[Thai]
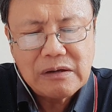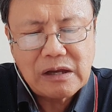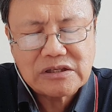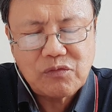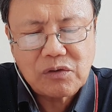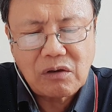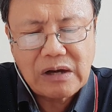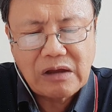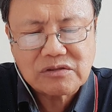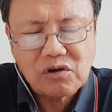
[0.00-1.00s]
และชีวิตของ
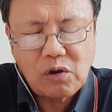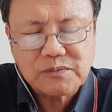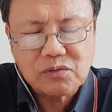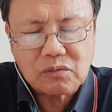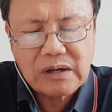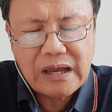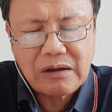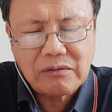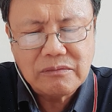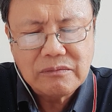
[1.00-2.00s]
เราสงบสุขแล้
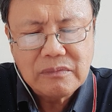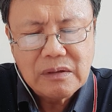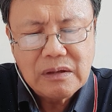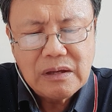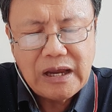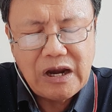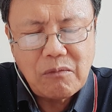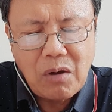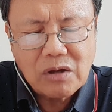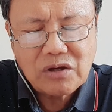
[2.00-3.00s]
ว ให้เรา
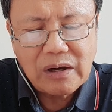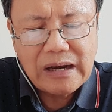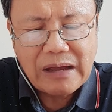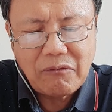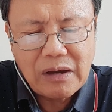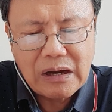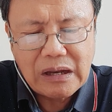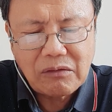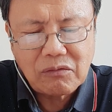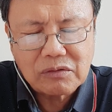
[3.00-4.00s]
มองย้อนหลังว่า
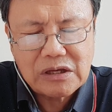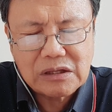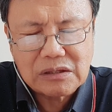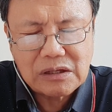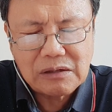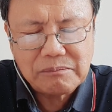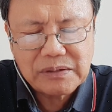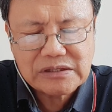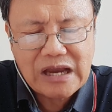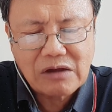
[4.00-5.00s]
เราคิดถึงพ
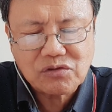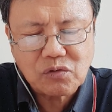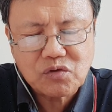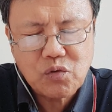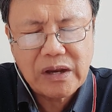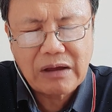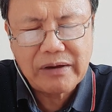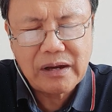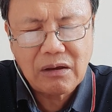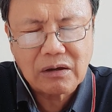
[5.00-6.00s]
ระเจ้าทรงช่วยเรา
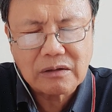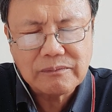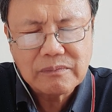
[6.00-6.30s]
ให้รอด